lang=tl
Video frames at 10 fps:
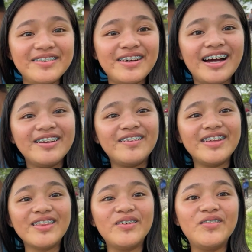Yung ayaw ko
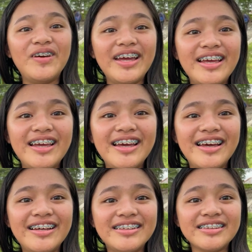na tubig.
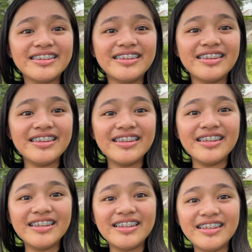Di, maarte
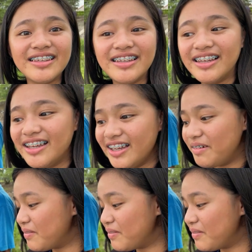ka sa tubig, di ba?